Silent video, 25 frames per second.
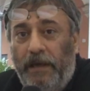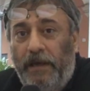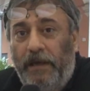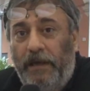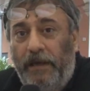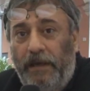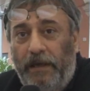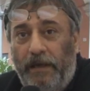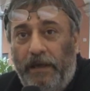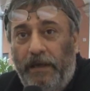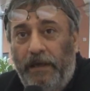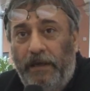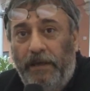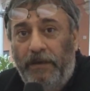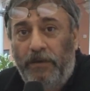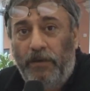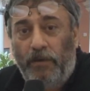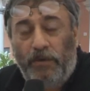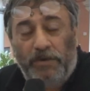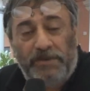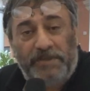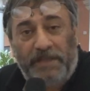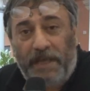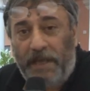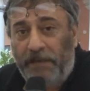eh,
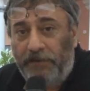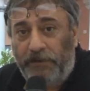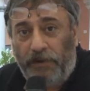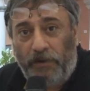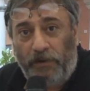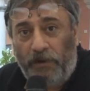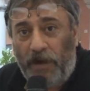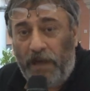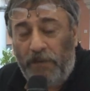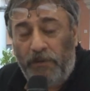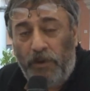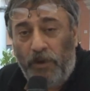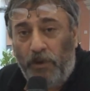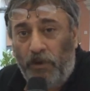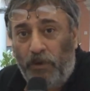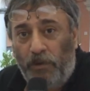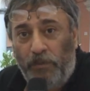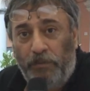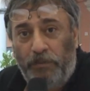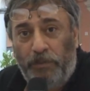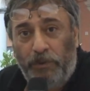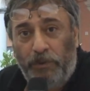nonostante non abbiano